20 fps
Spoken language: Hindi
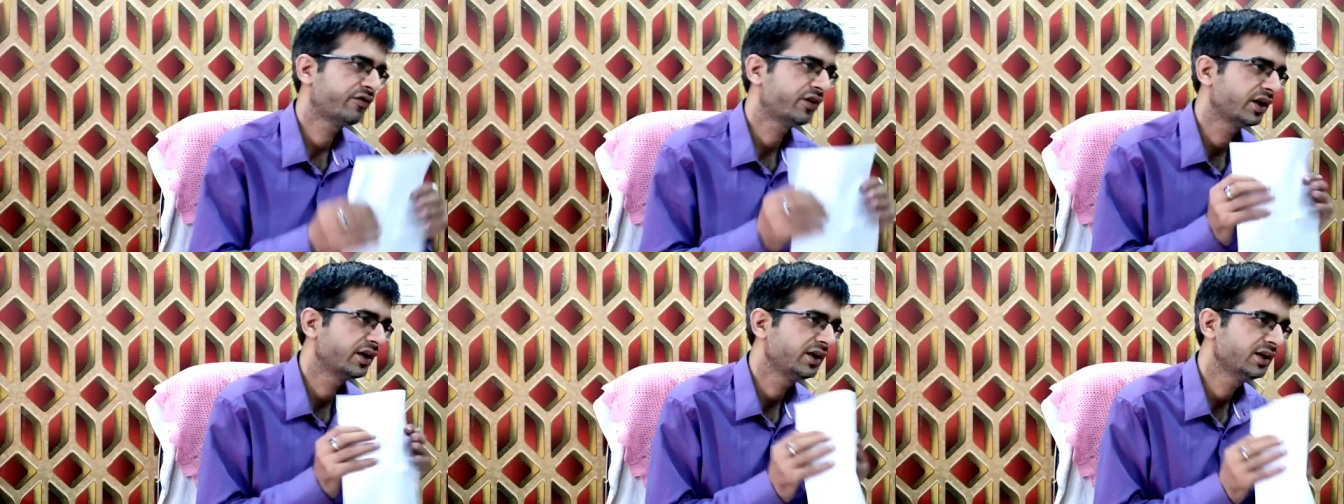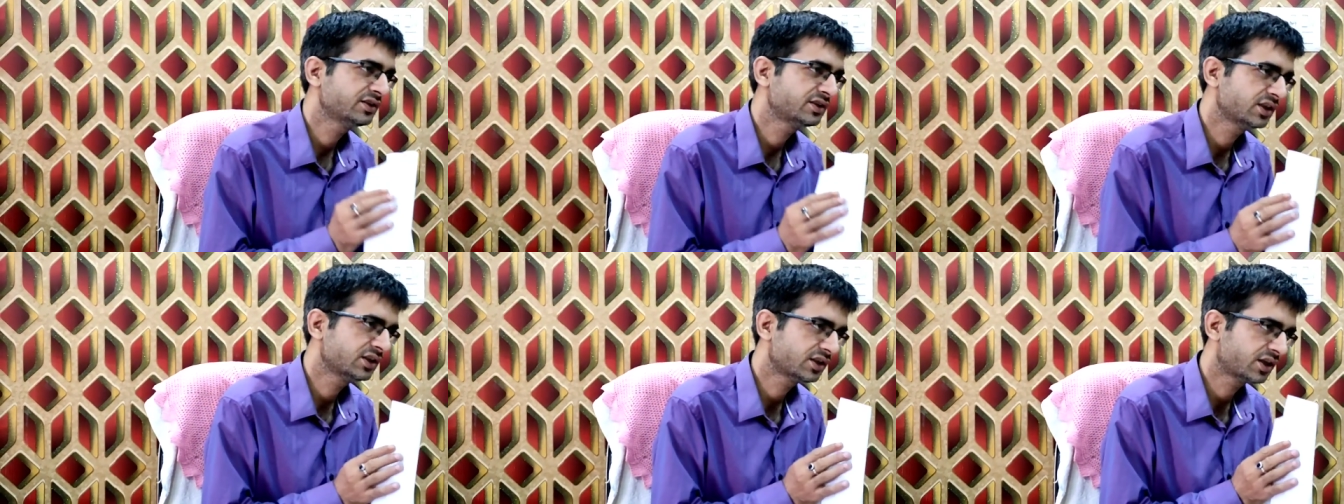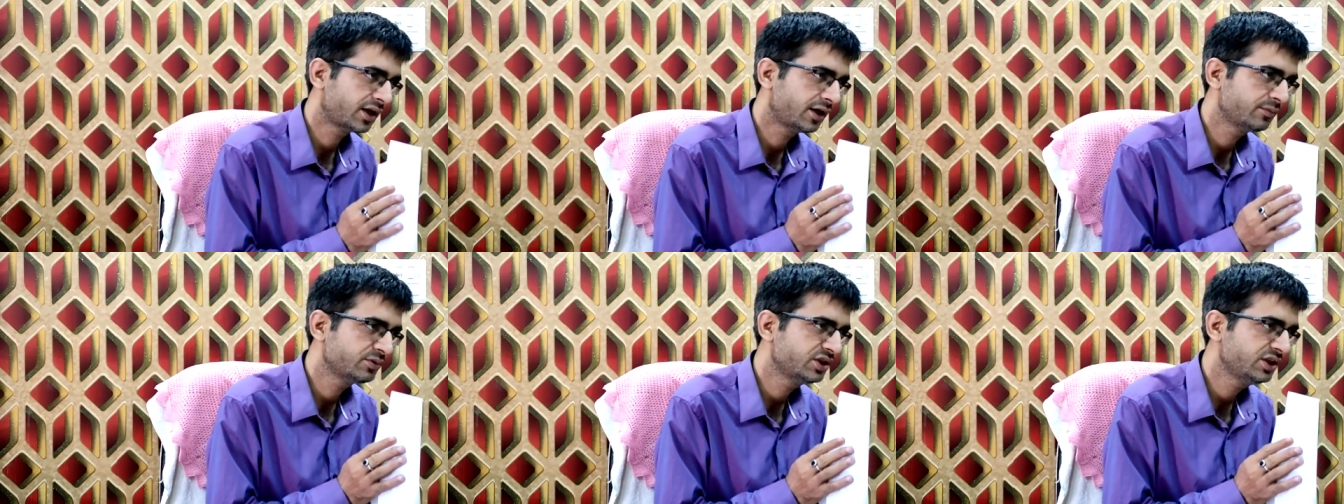माफ करिए
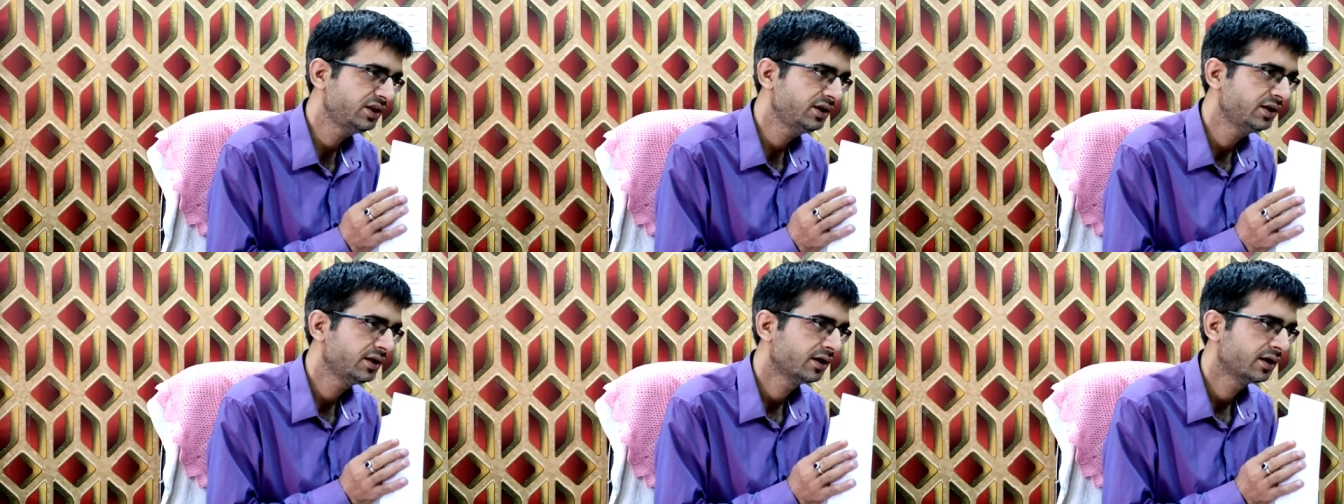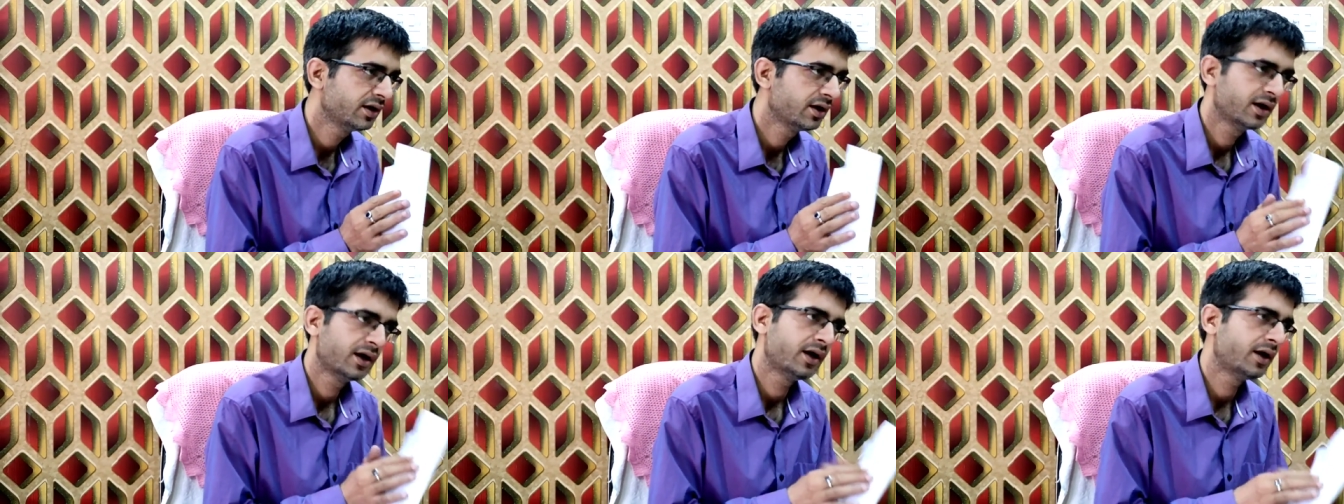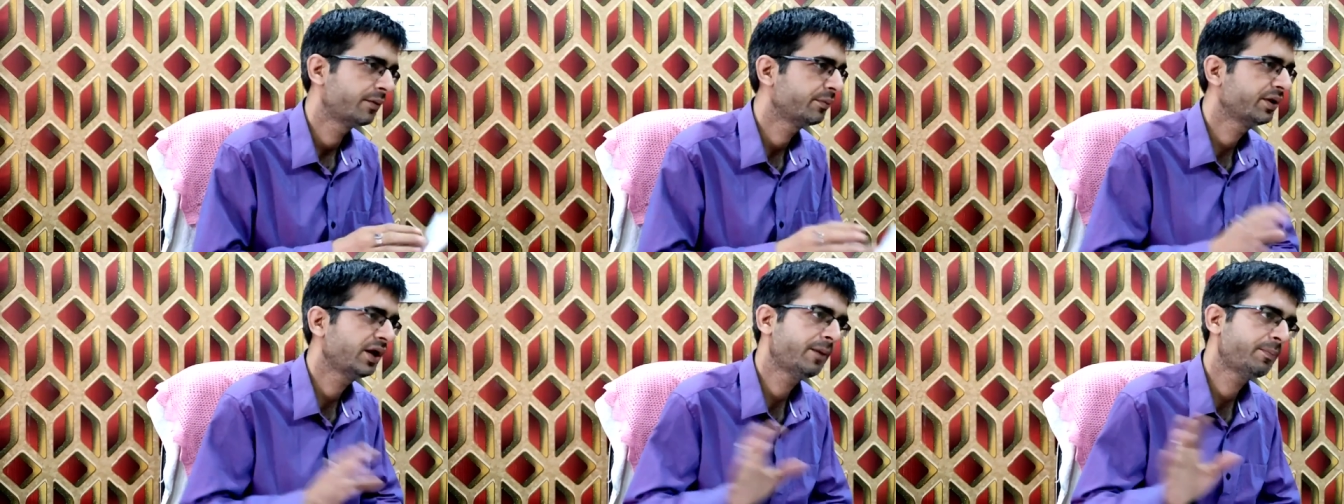संतराम जी
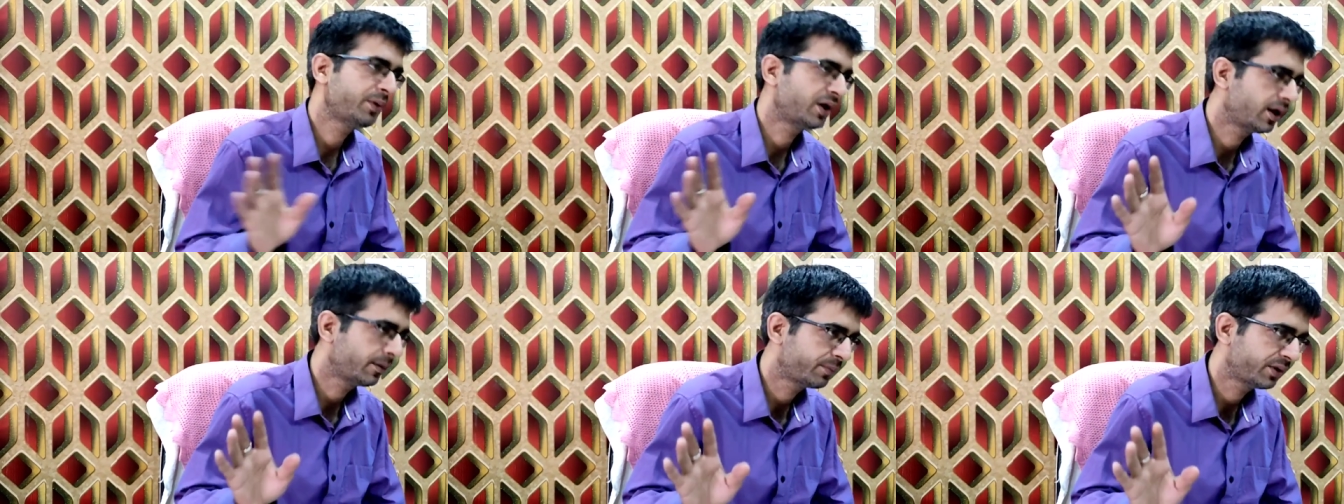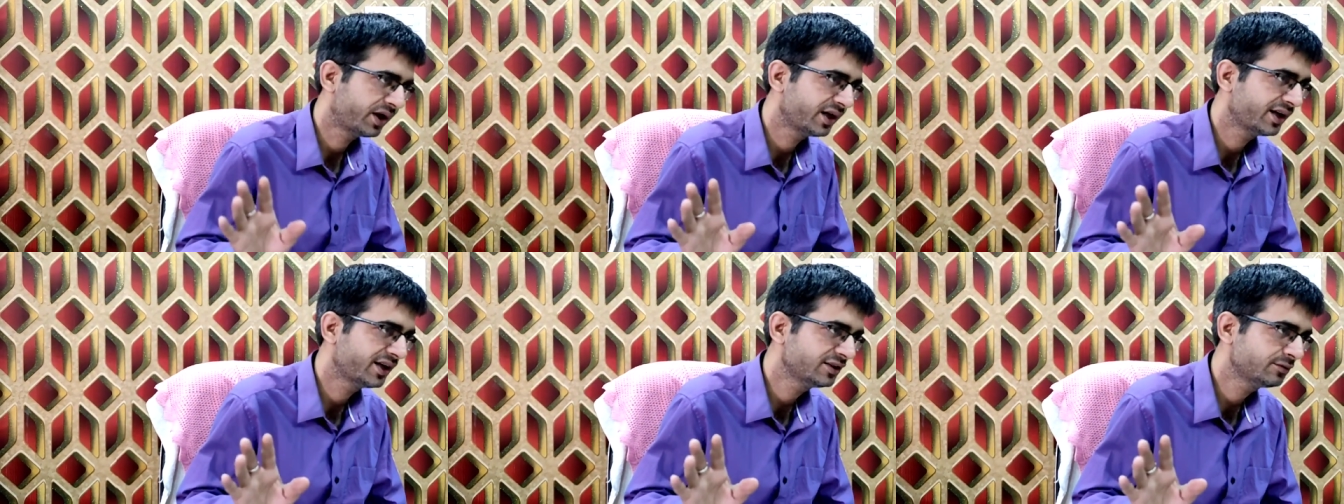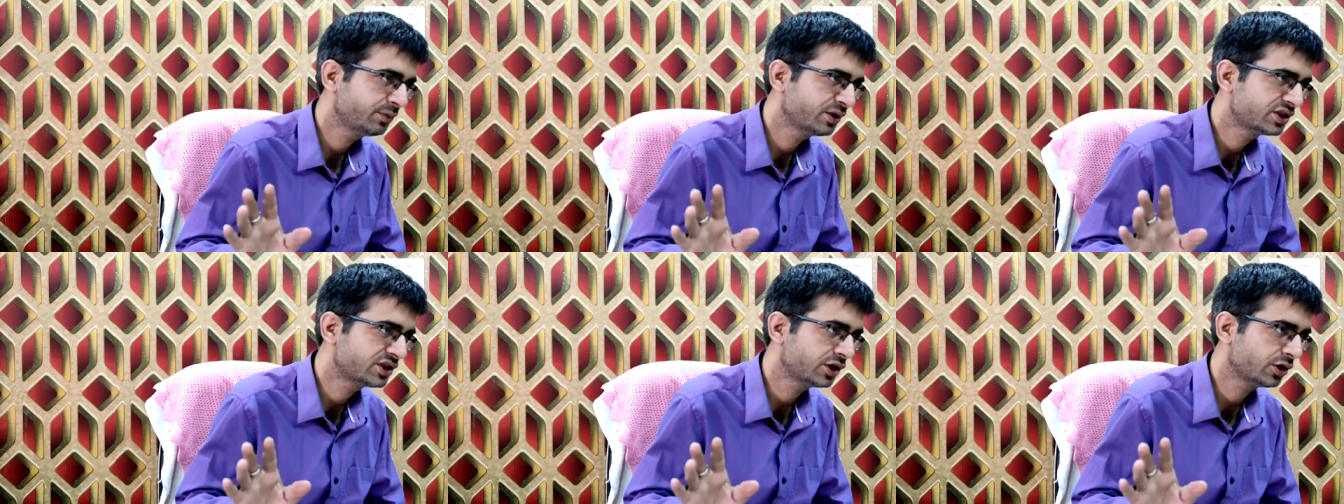हम ना पढ़ा
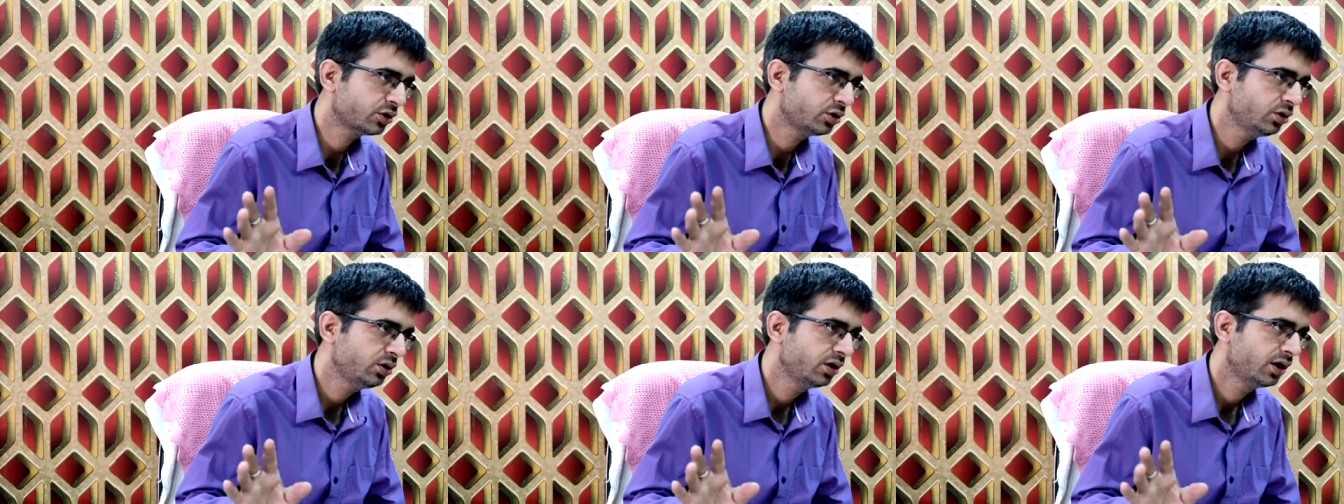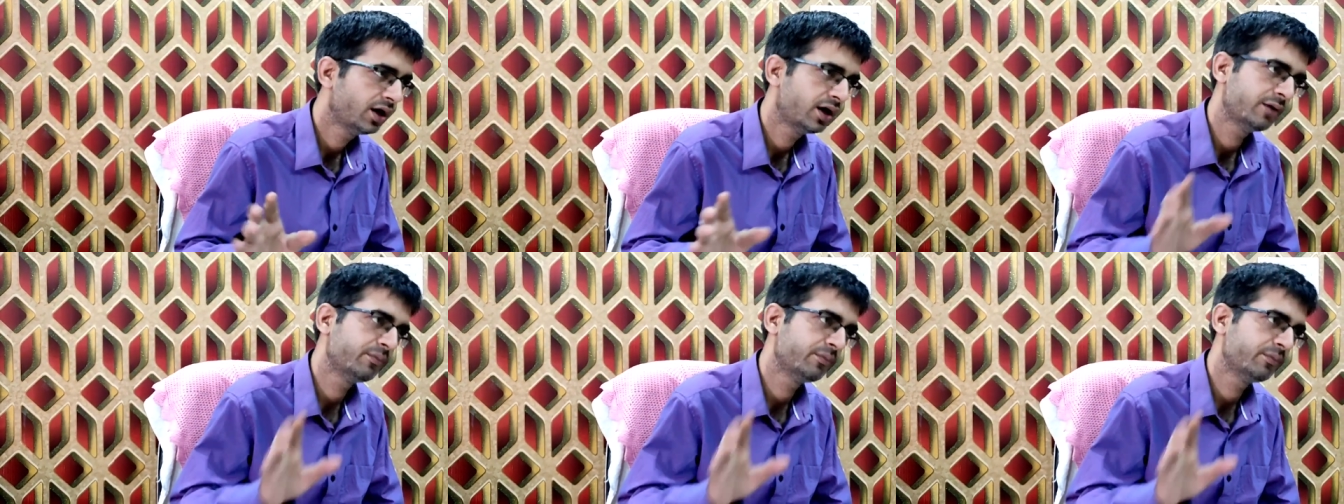पाएंगे इस बच्चे को